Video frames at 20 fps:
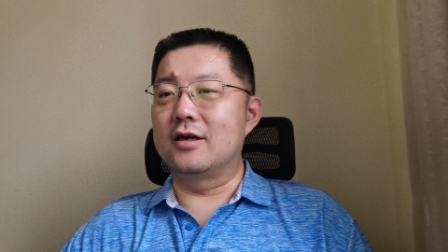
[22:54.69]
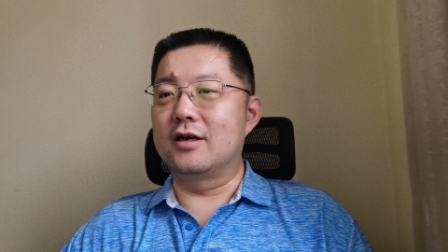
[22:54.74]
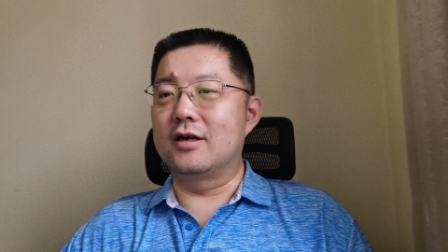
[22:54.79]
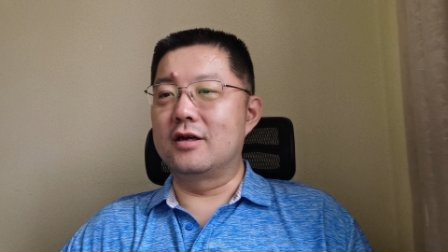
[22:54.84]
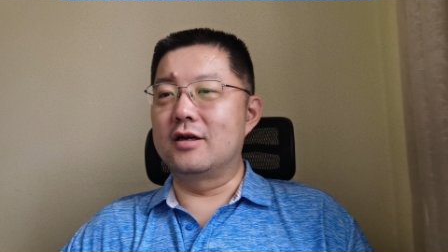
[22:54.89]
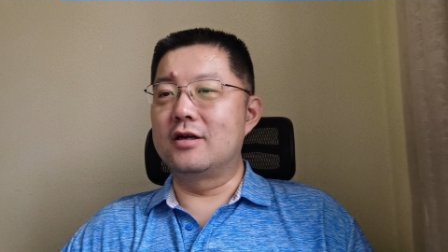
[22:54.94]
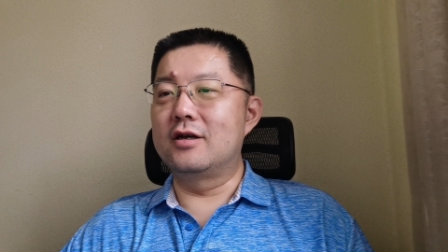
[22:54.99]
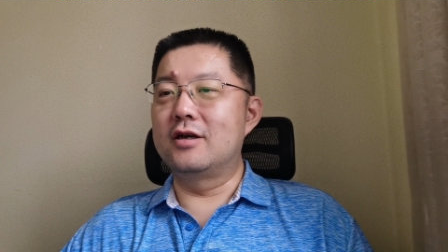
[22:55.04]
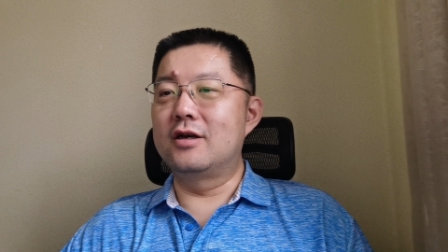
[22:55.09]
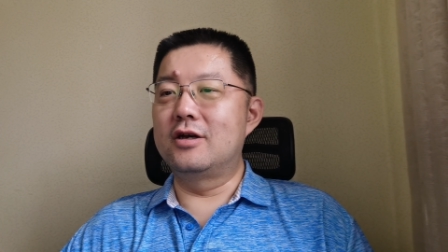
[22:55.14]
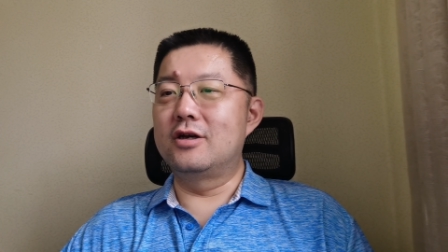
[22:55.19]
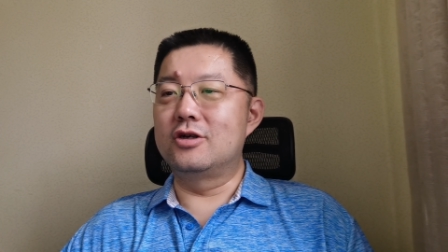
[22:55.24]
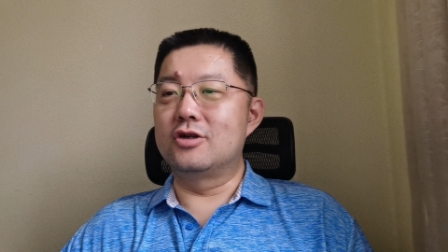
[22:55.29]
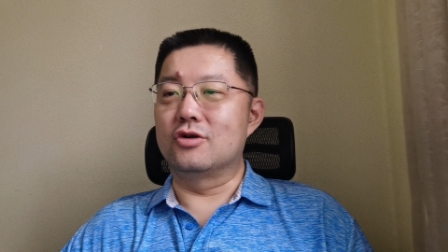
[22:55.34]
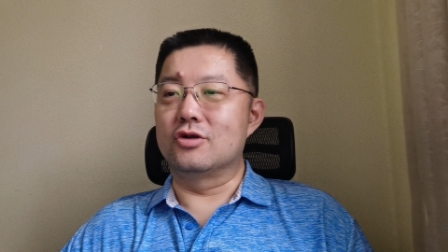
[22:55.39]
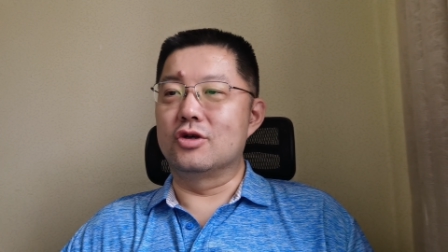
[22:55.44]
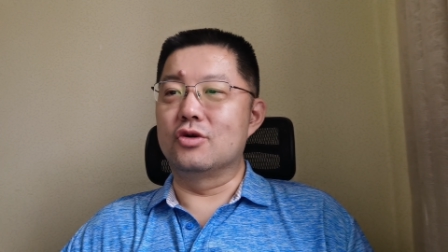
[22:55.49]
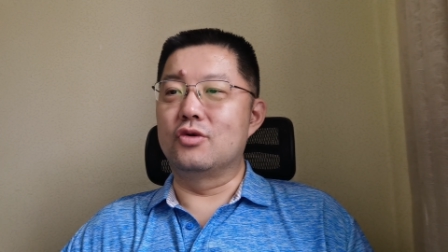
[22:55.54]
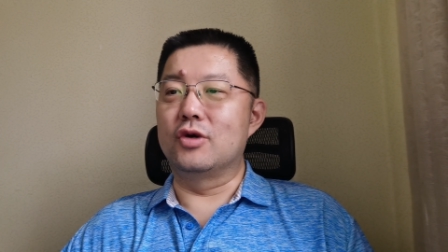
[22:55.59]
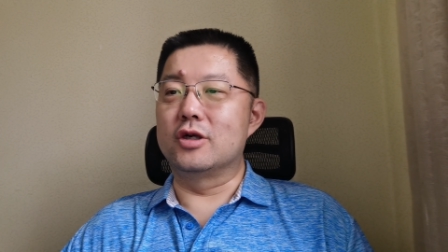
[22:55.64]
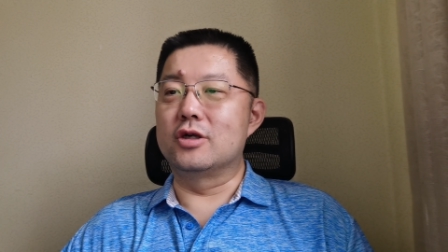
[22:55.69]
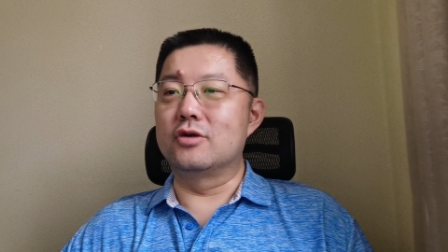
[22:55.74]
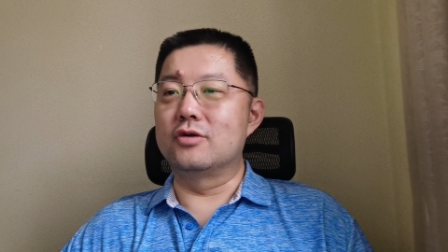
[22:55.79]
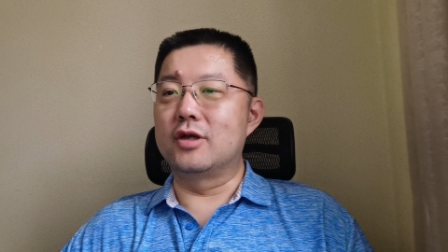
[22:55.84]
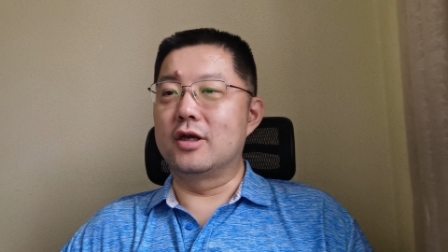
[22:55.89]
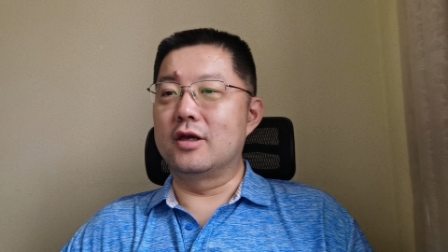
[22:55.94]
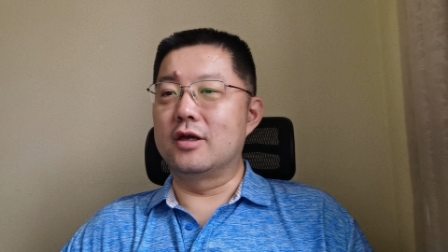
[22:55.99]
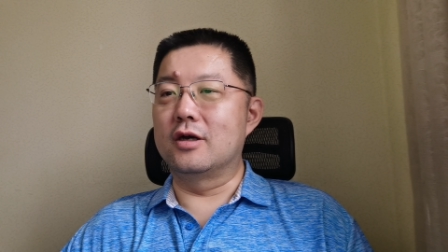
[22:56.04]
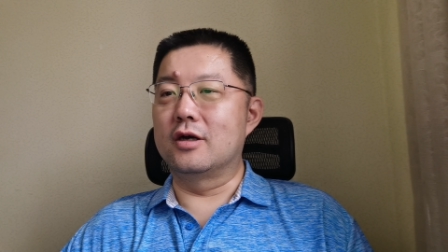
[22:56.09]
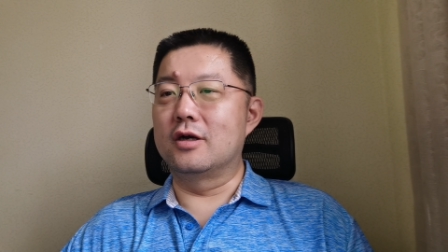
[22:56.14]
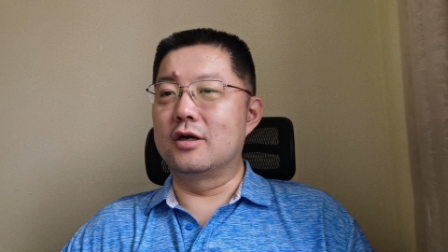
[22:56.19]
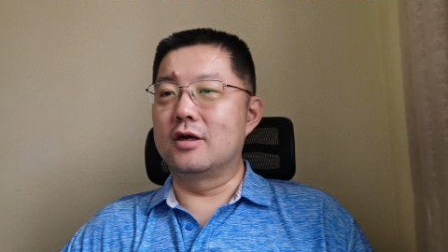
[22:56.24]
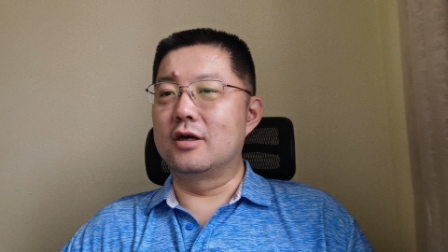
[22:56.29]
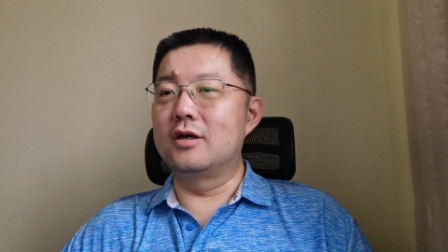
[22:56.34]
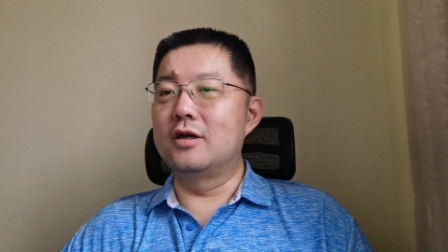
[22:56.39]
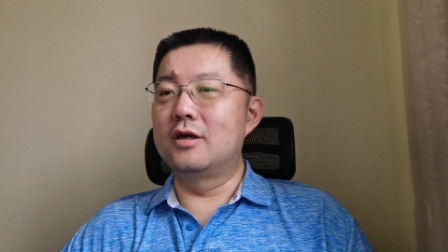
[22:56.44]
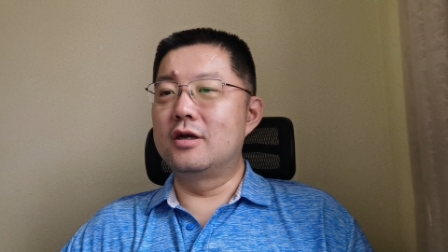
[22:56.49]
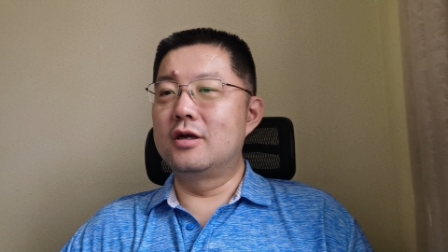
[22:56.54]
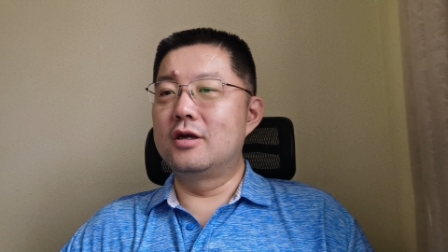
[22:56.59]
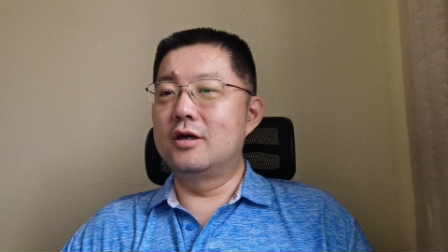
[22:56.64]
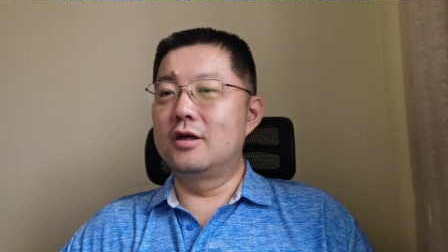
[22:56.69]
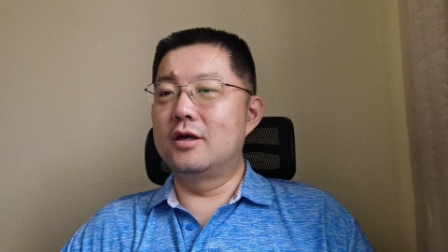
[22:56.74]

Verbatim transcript: 这个手机回收的一个